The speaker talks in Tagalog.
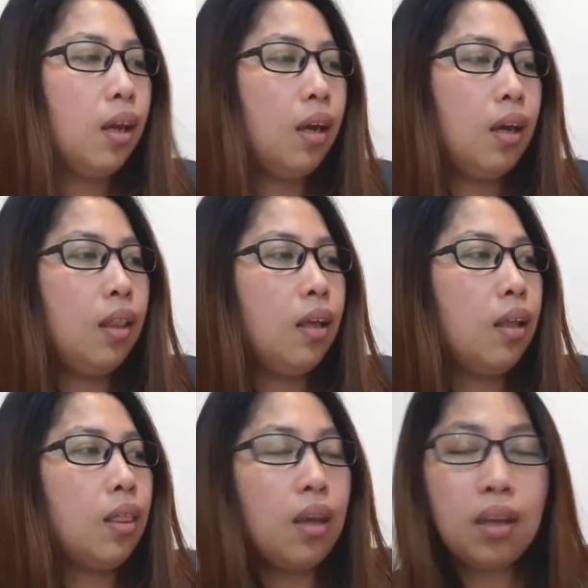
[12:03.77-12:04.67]
And
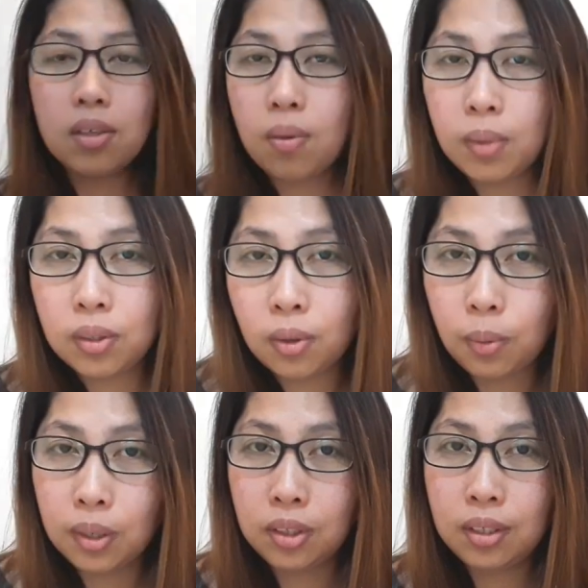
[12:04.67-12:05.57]
uh, thank you so much for
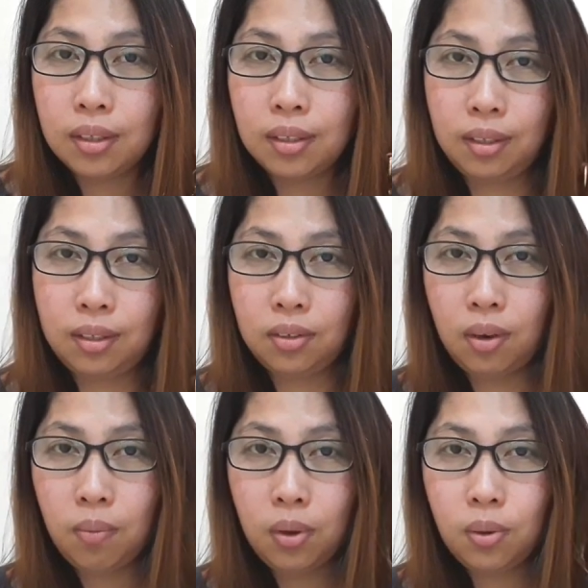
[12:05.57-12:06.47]
watching this
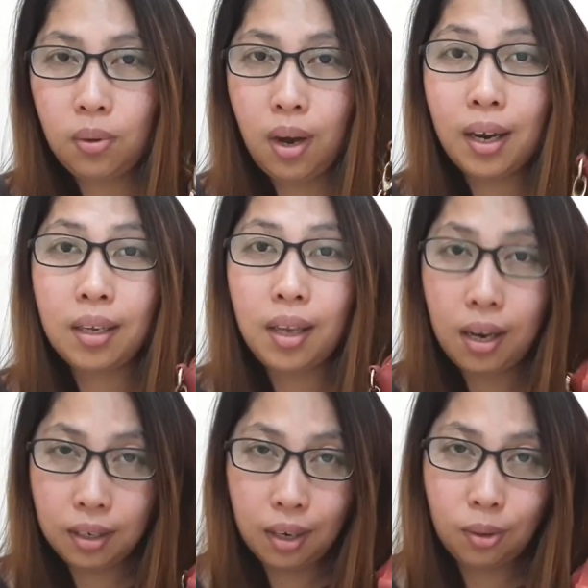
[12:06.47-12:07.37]
review. Ang
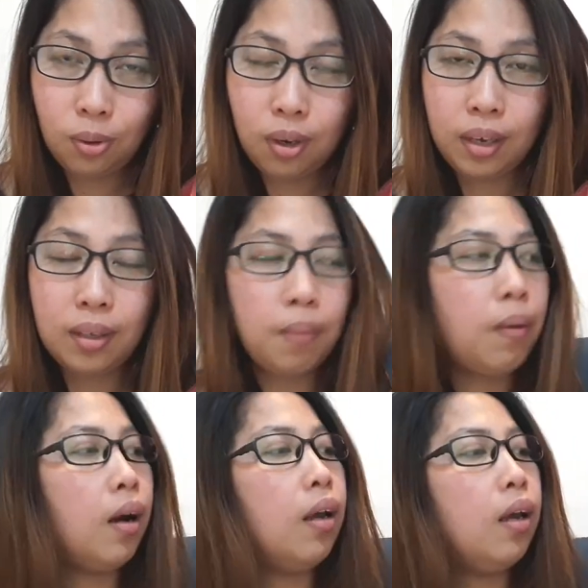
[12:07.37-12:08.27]
ganda lang ng kulay, di
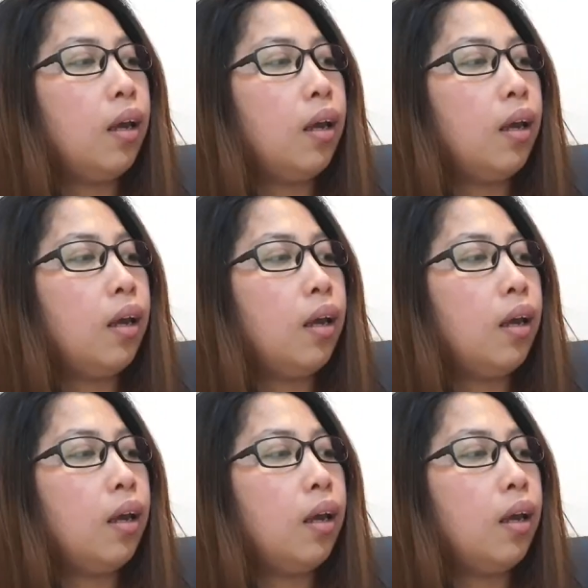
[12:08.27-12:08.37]
ba?